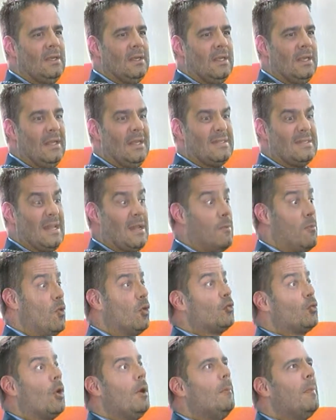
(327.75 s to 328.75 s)
y se la
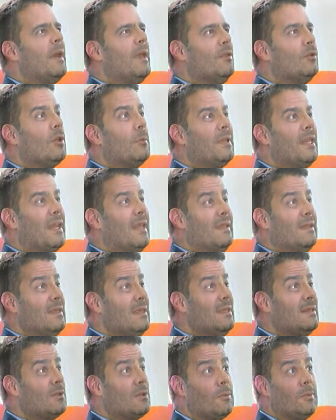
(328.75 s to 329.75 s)
mostró al país de una manera
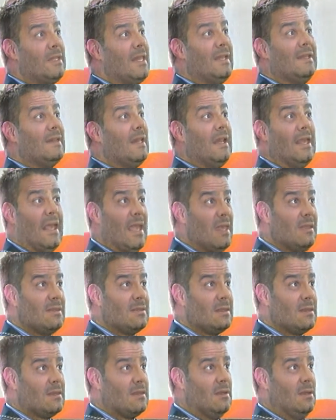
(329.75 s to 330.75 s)
distinta, de una manera
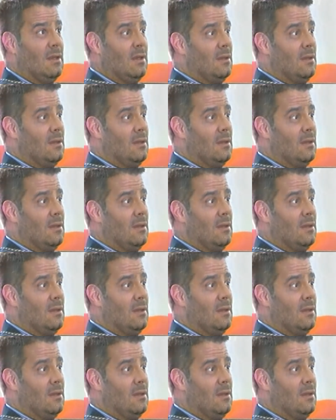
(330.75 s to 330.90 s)
inteligente,